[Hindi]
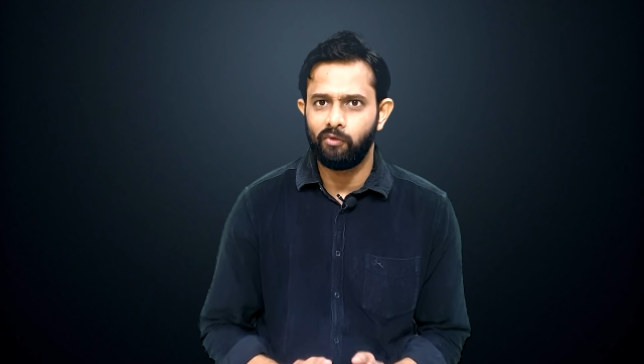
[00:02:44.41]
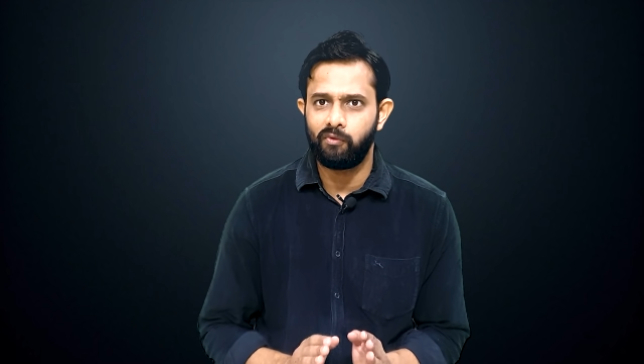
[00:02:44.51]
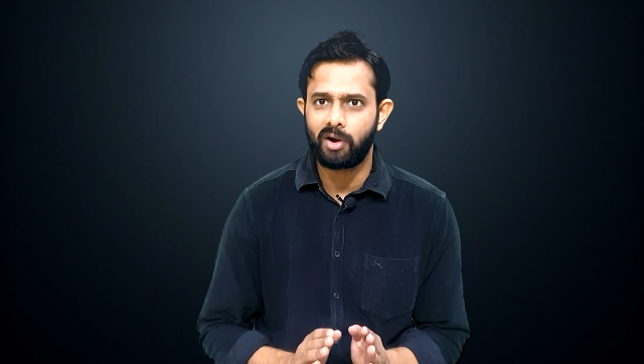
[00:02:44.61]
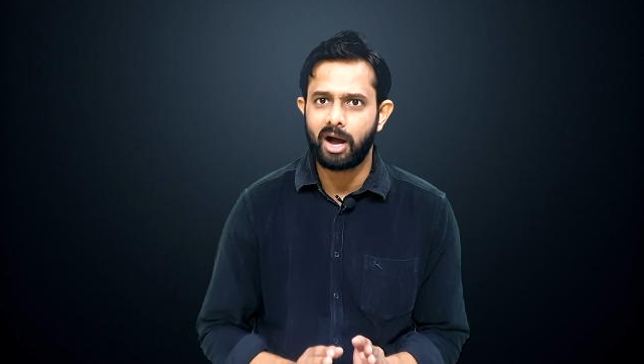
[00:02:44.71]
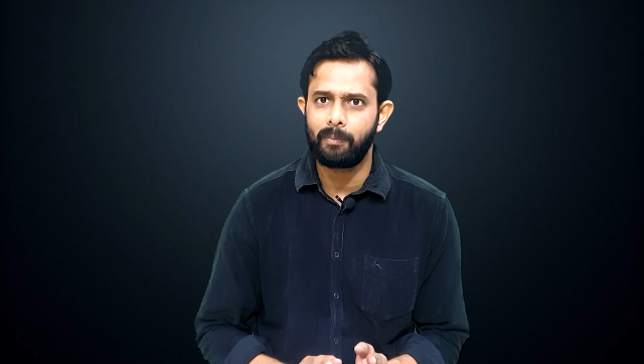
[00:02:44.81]

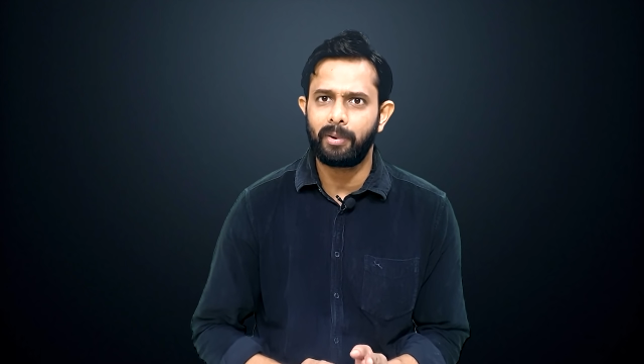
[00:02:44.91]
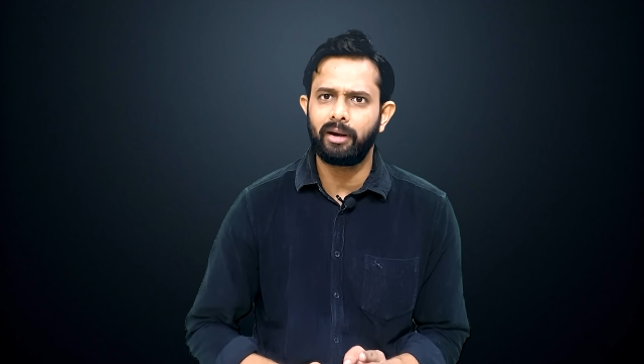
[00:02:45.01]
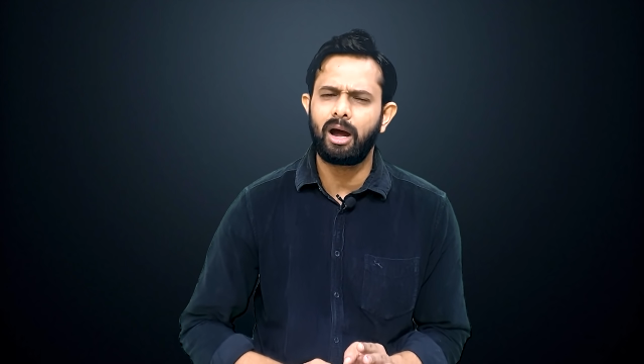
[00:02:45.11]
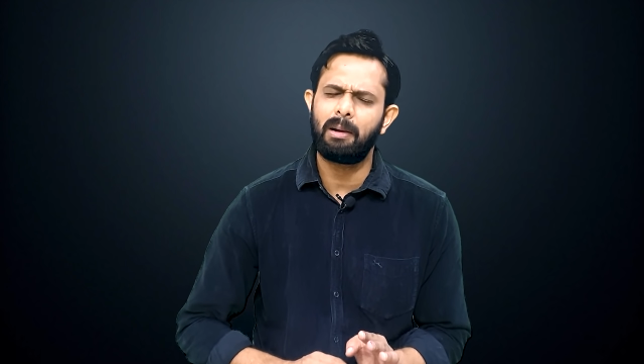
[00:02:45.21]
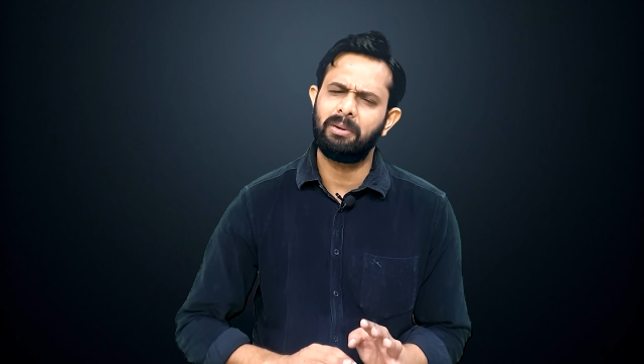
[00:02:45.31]
वहां
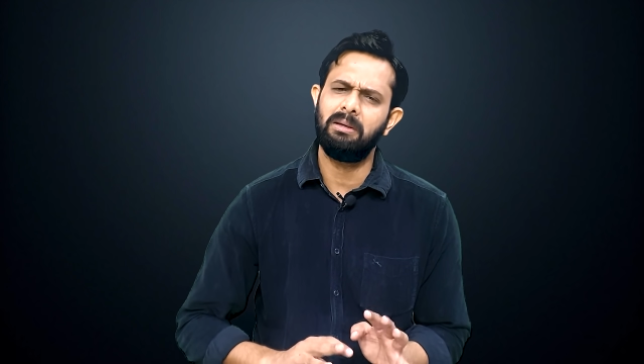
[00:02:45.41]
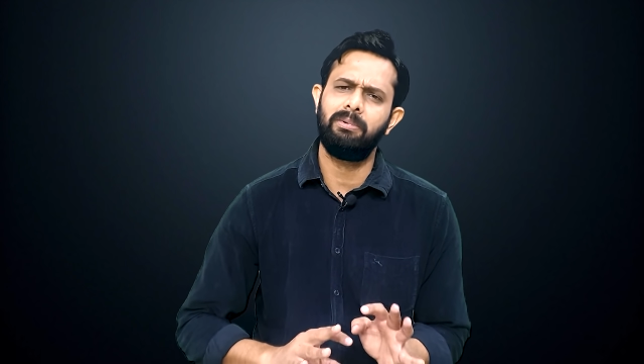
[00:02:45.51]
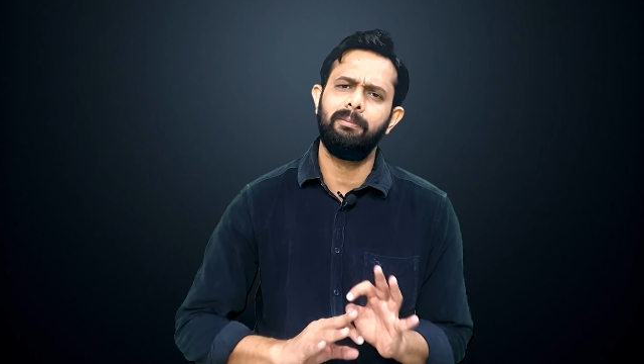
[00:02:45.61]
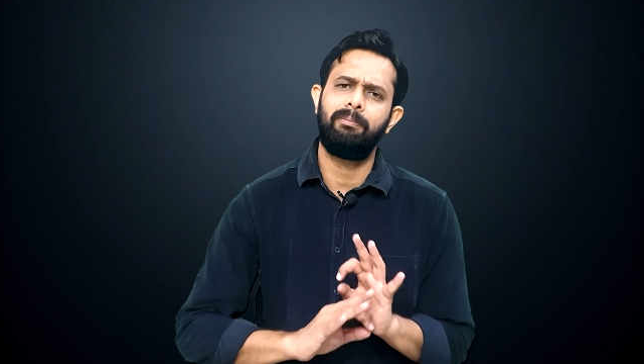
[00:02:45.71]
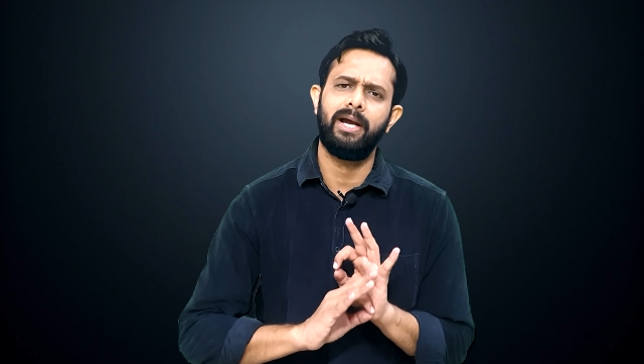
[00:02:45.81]
पर अभी
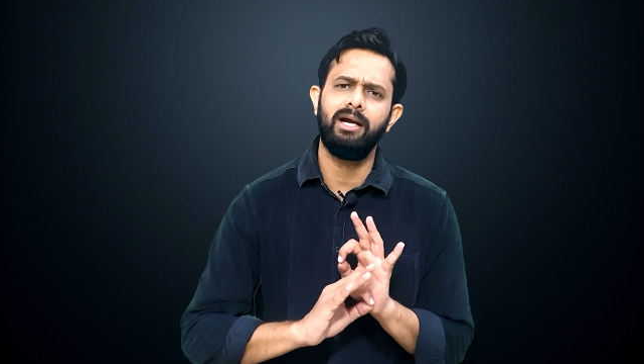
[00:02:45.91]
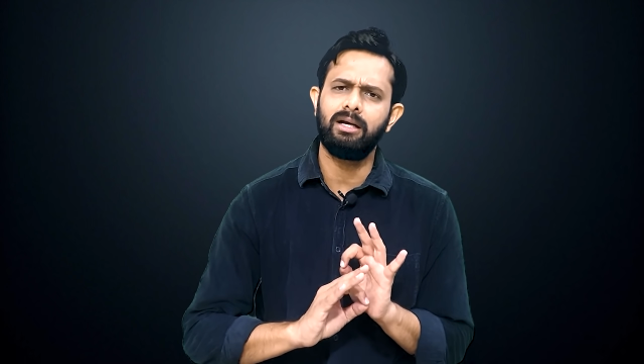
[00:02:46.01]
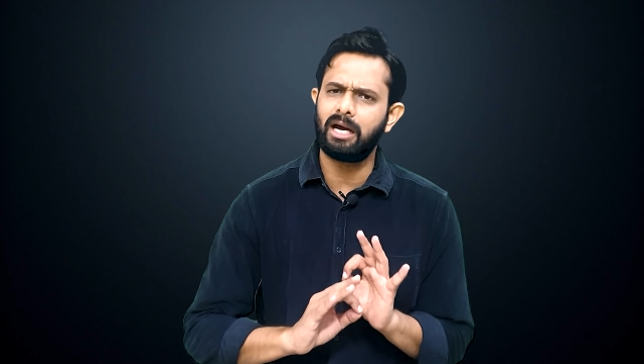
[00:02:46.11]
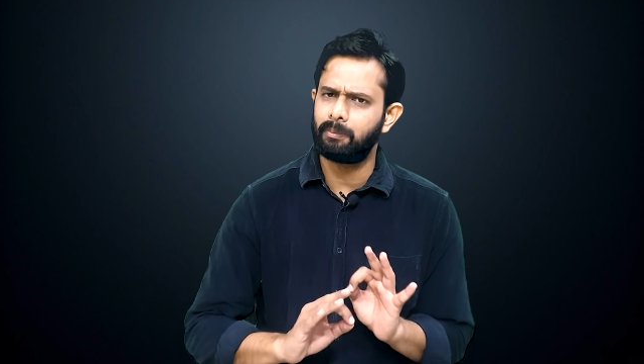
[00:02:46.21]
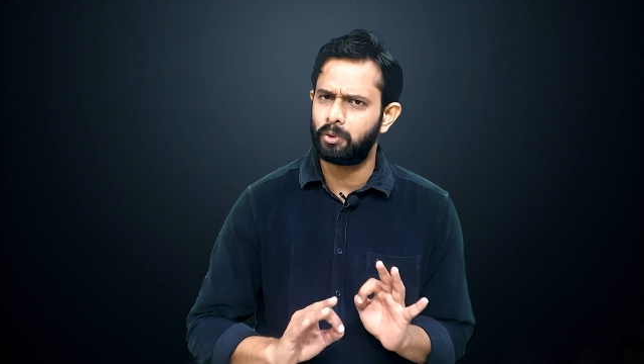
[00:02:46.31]
भी
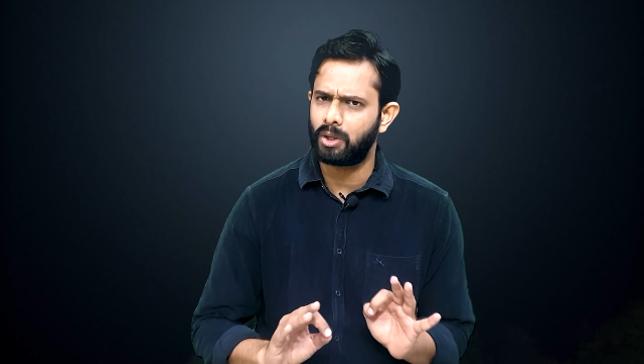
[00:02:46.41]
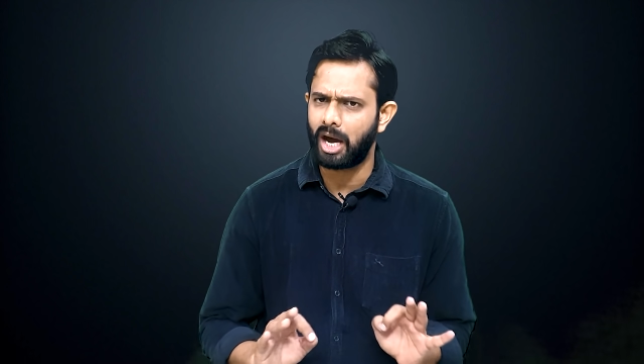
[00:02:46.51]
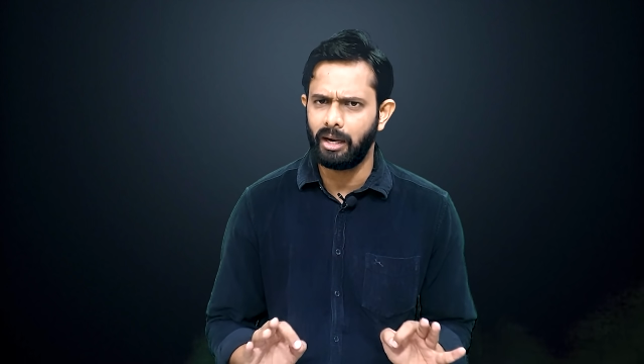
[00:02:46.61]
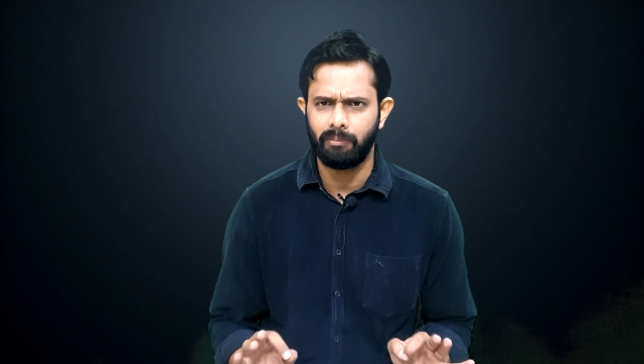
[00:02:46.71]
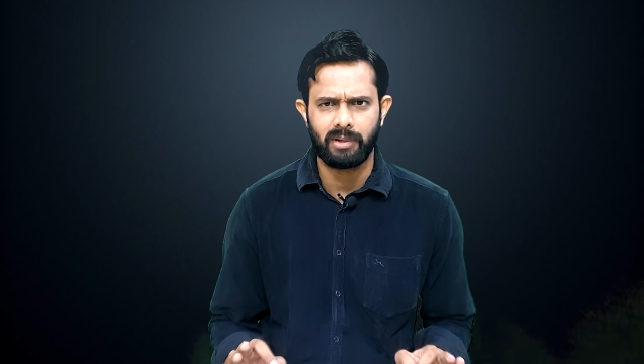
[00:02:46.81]
भयंकर
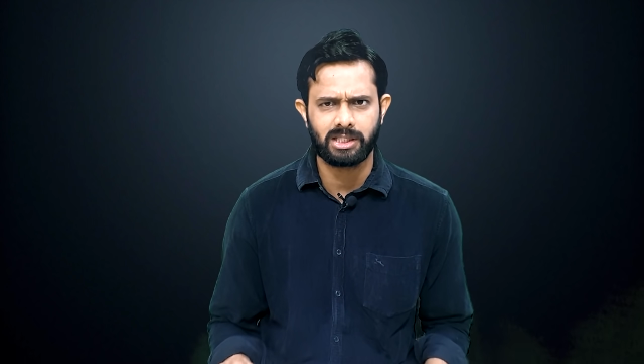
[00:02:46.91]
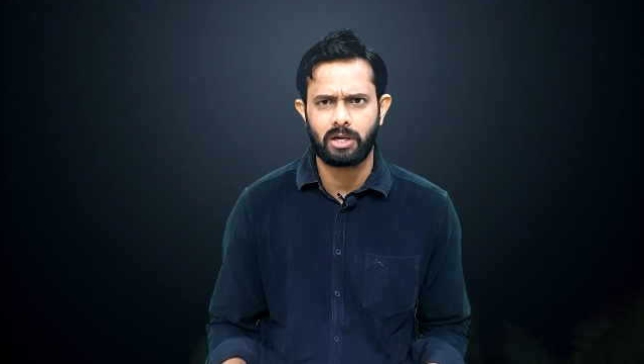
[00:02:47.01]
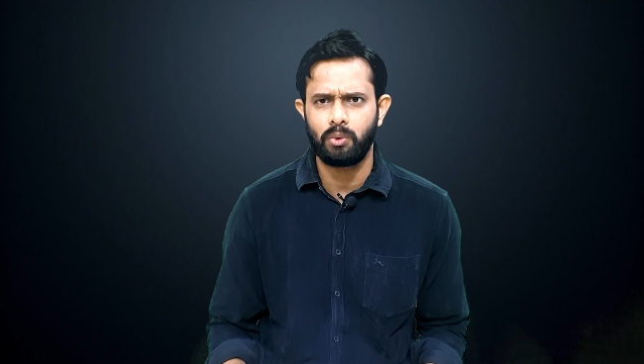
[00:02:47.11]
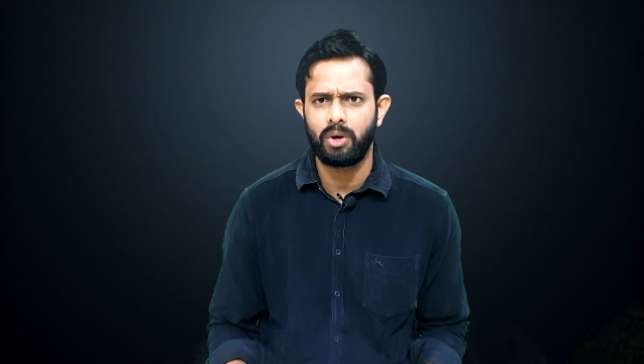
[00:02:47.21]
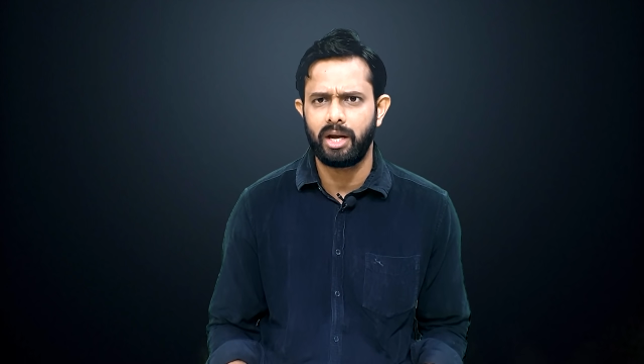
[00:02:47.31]
भोकाल मचा
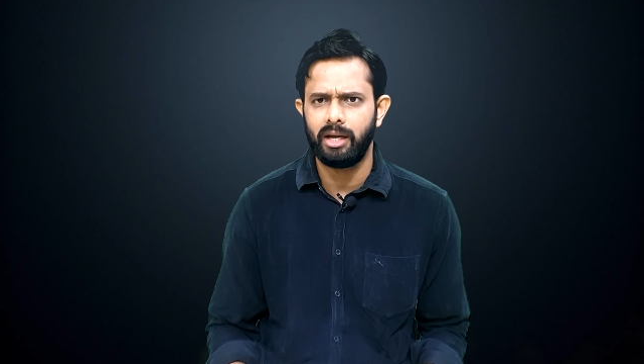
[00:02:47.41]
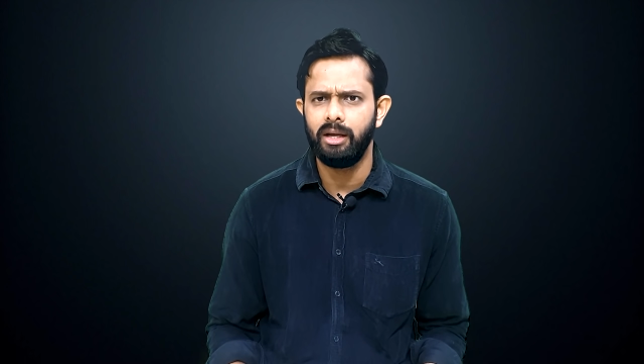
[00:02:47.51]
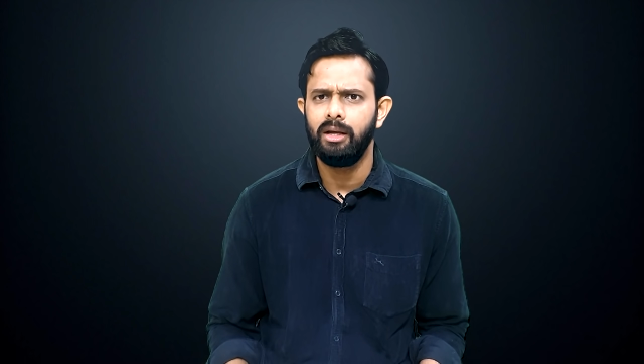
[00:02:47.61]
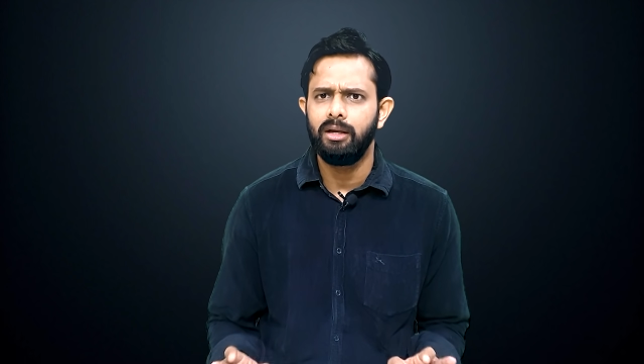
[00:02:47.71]
हुआ है